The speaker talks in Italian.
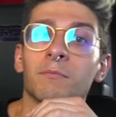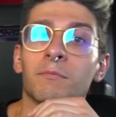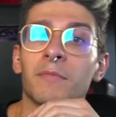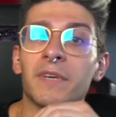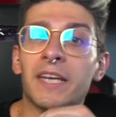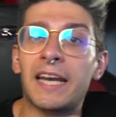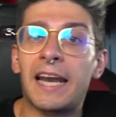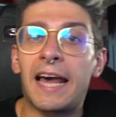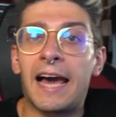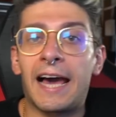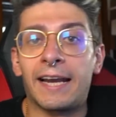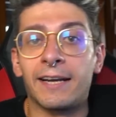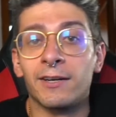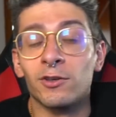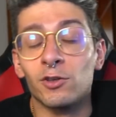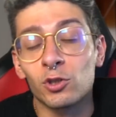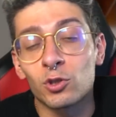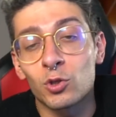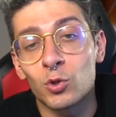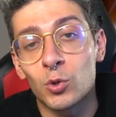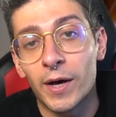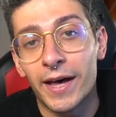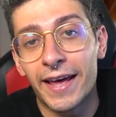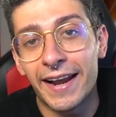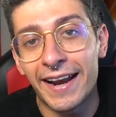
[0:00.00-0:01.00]
Milano
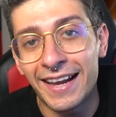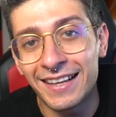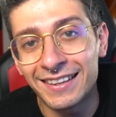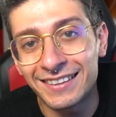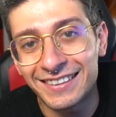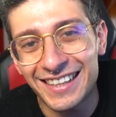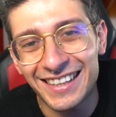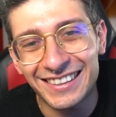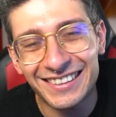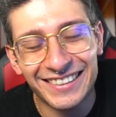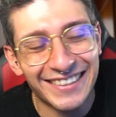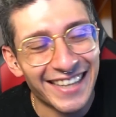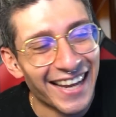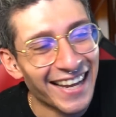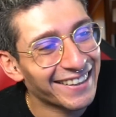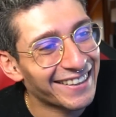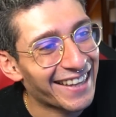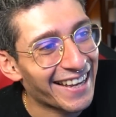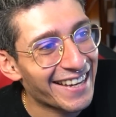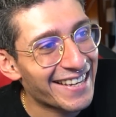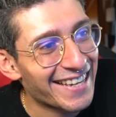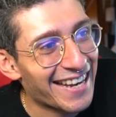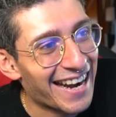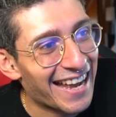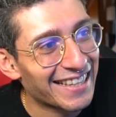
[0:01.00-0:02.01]

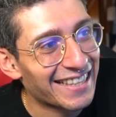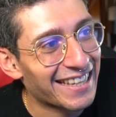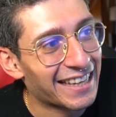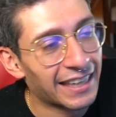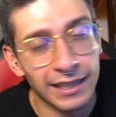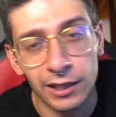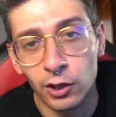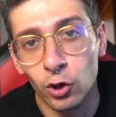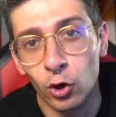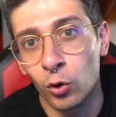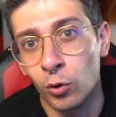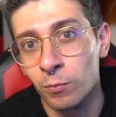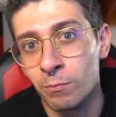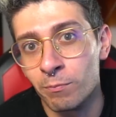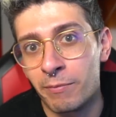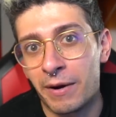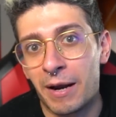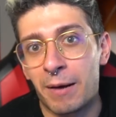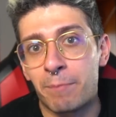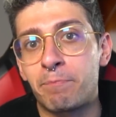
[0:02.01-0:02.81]
47 gradi all'ombra,